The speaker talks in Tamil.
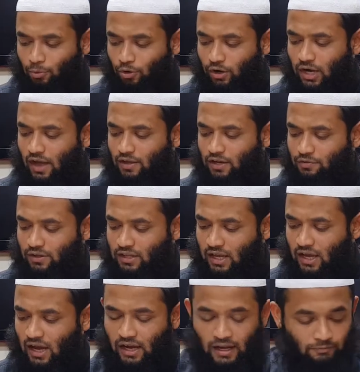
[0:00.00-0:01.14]
மூன்றாவது
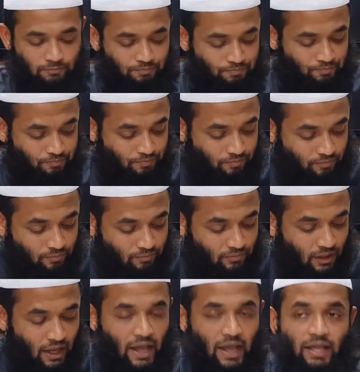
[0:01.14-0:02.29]
நிபந்தனையாக
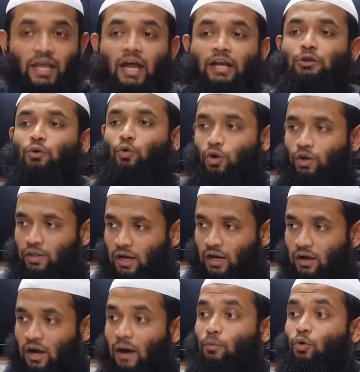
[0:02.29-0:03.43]
ஏற்றுக்கொள்ளுதல்
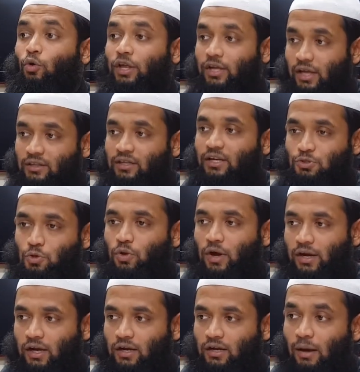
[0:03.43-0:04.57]
கபூலியத் என்று
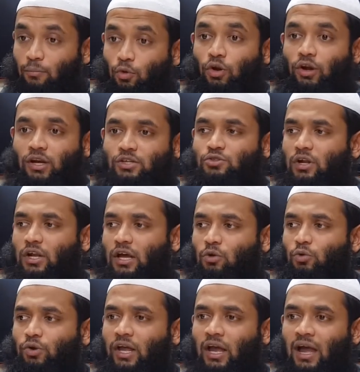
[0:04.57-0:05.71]
சொல்வார்கள் கபூல் என்று
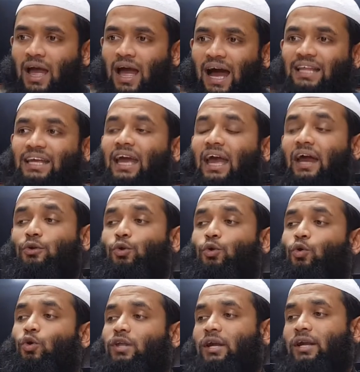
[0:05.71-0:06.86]
சொல்லக்கூடிய அந்த
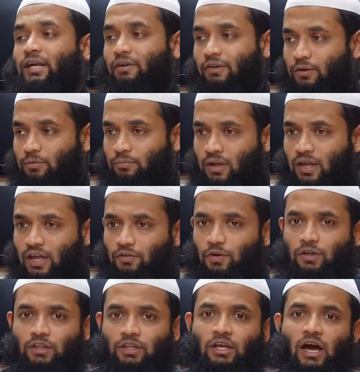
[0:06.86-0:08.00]
ஏற்றுக்கொள்ளுதல் இருக்க வேண்டும் இவர்
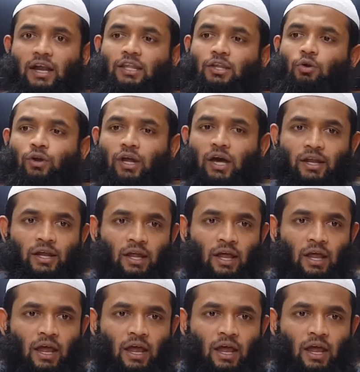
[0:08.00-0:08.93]
வந்து அறிந்து கொண்டாரு